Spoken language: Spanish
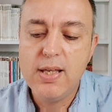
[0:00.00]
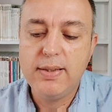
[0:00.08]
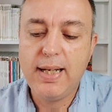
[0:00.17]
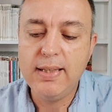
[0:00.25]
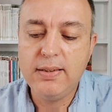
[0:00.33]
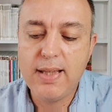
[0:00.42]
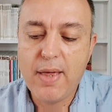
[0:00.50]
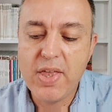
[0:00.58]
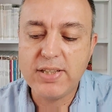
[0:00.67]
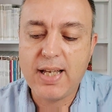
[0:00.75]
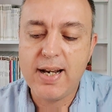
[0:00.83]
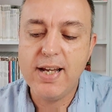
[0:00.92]
de la entidad
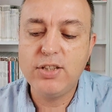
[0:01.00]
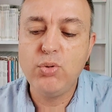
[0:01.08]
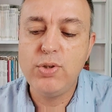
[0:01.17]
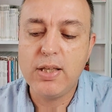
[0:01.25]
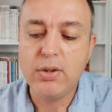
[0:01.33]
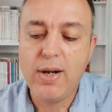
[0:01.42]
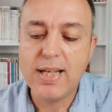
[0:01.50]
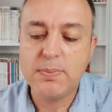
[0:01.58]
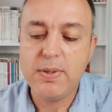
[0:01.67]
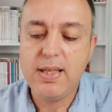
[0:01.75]
están estudiando las